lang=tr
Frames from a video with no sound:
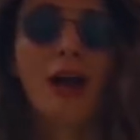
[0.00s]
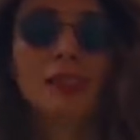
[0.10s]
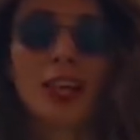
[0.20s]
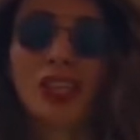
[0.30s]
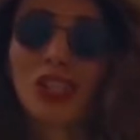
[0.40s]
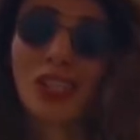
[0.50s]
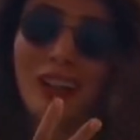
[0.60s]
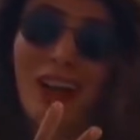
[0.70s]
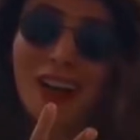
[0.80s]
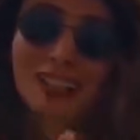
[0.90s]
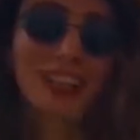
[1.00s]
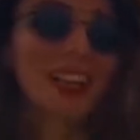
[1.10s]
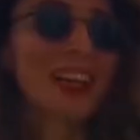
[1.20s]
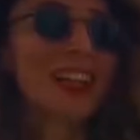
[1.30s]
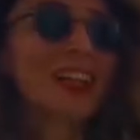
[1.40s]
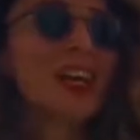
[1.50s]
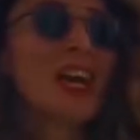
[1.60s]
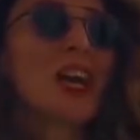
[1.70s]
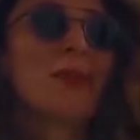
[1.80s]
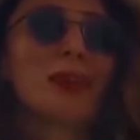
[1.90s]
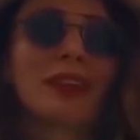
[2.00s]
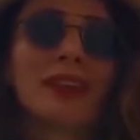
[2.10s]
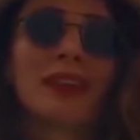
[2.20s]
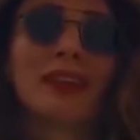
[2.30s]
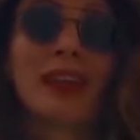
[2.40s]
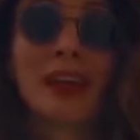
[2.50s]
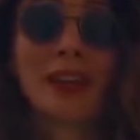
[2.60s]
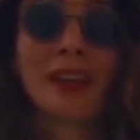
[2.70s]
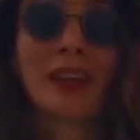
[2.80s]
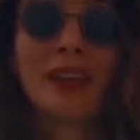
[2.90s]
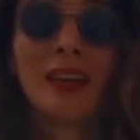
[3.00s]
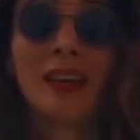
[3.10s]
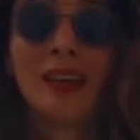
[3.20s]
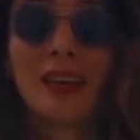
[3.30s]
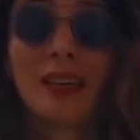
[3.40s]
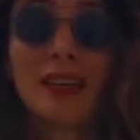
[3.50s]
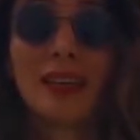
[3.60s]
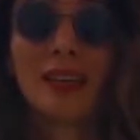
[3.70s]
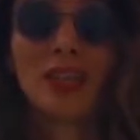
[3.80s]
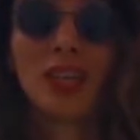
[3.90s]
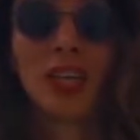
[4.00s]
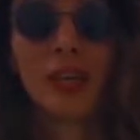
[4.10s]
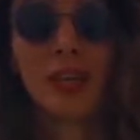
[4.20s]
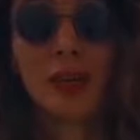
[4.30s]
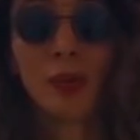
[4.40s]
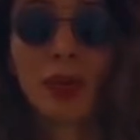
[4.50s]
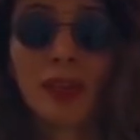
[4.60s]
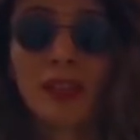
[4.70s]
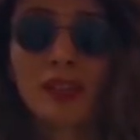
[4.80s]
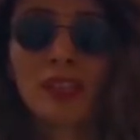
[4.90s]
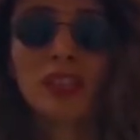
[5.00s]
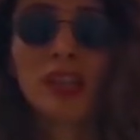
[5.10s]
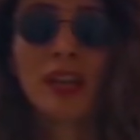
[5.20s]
ak saçlı, ak sakallı bir dede der ki e, şehri uyandır,